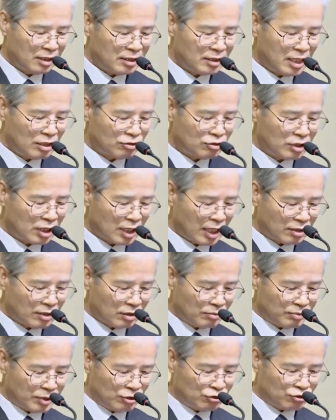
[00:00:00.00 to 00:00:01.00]

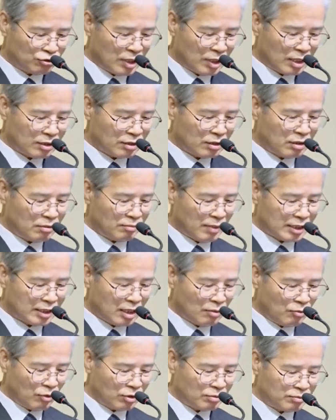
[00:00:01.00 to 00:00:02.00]
예수님께서 비유 중에서
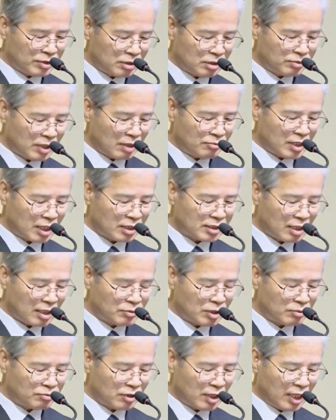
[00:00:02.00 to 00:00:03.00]
마태복음 13장
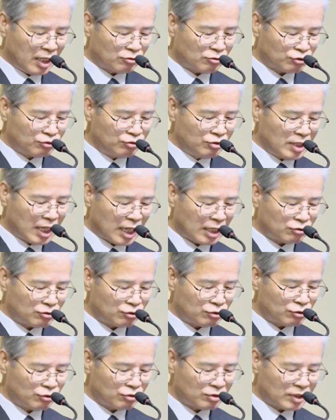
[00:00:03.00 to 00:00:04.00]
30절에 둘 다
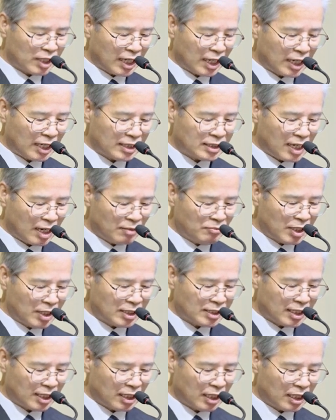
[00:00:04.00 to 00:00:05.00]
추수 때까지 함께
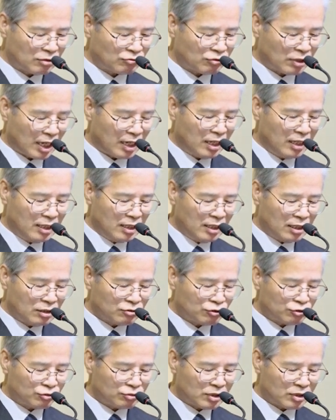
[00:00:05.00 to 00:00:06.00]
자라게 두라.
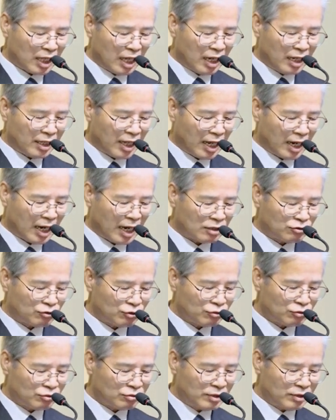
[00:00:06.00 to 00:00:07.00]
추수 때에 내가
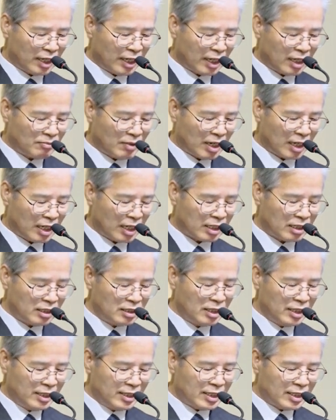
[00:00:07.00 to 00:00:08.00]
추수꾼들에게
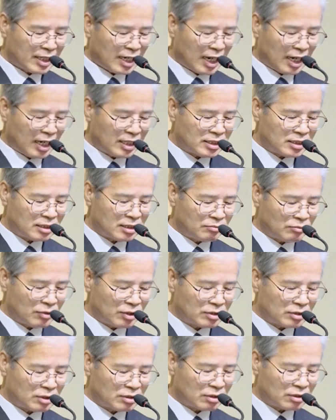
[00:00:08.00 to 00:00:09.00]
말하기를 가라지는
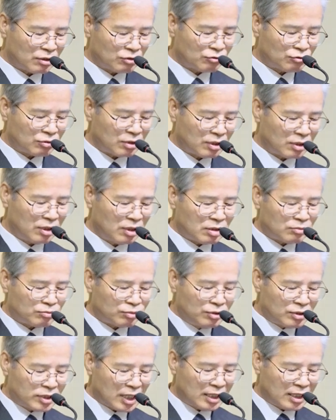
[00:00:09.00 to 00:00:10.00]
먼저 거두어
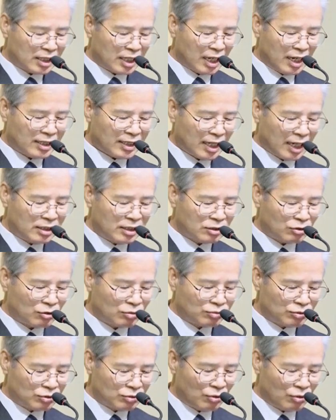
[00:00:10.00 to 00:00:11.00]
불사르게 단으로
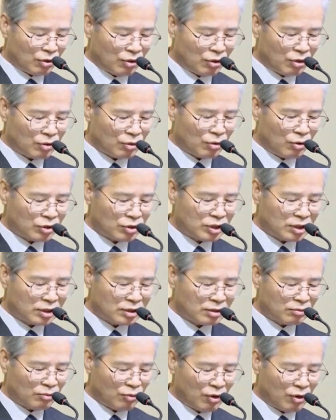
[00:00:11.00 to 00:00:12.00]
묶고
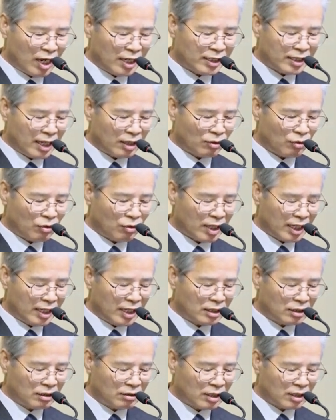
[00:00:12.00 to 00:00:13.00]
곡식은 모아 내
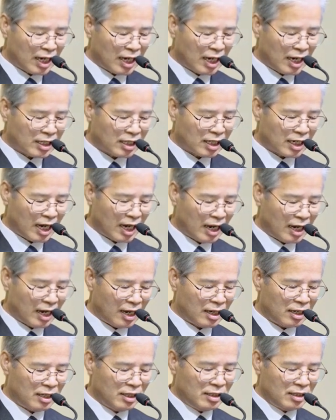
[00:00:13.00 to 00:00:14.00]
곡간에 넣어라
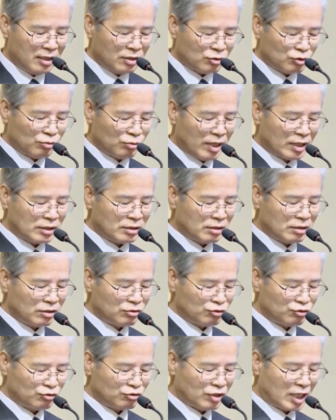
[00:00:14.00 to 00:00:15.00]
하리라.
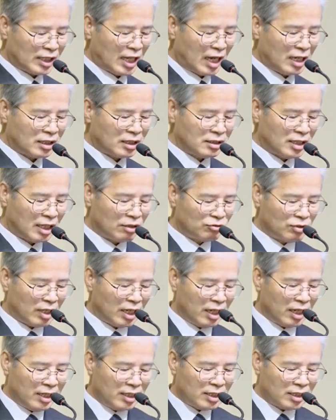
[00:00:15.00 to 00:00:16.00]
초막절은 추수가 다 끝난
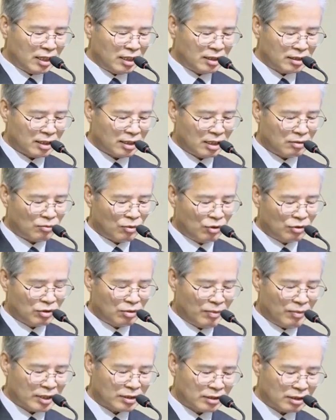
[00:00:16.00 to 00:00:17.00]
후에 이스라엘
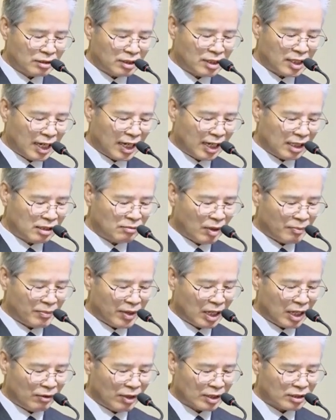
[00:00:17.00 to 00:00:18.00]
모든 백성들이 하나님
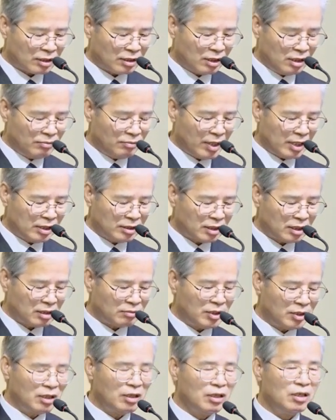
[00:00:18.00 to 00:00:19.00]
앞에 나와서 열매를
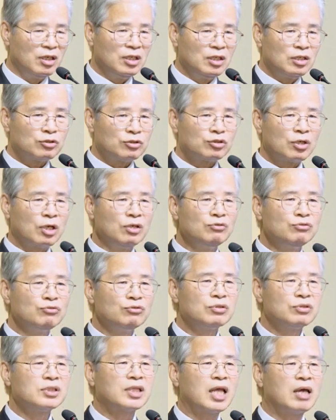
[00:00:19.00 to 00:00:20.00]
드리며
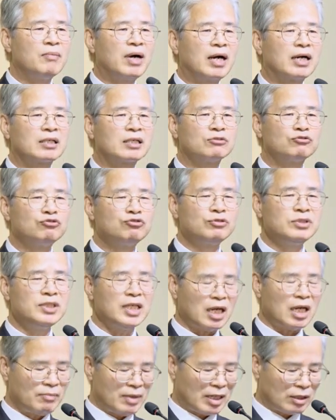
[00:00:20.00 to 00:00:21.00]
천국을 대망하는
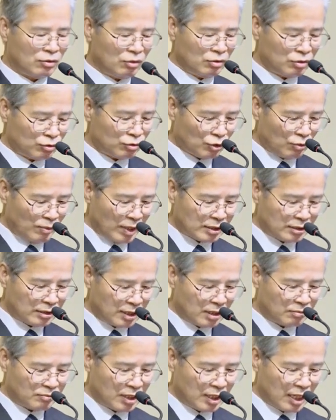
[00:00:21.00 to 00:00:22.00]
축제가 바로
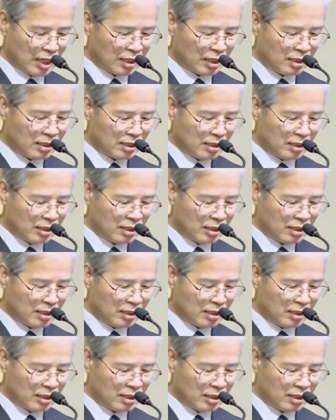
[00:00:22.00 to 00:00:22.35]
초막절입니다.